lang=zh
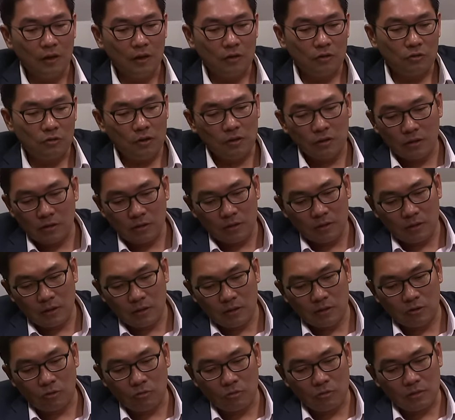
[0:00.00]
所以这
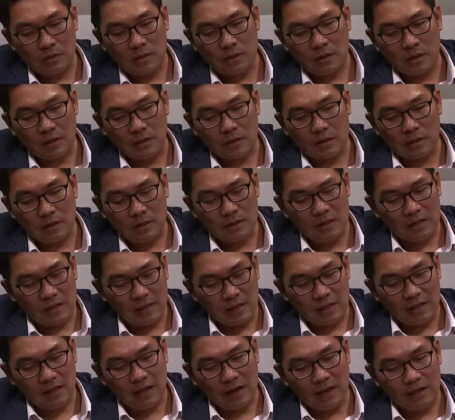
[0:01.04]
种几这几
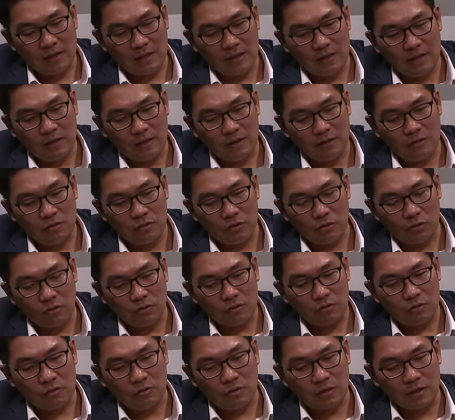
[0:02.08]
年来的种
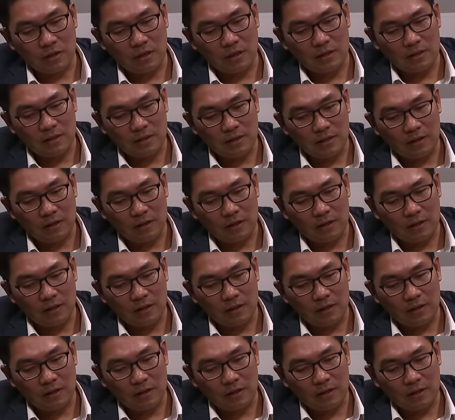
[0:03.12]
种的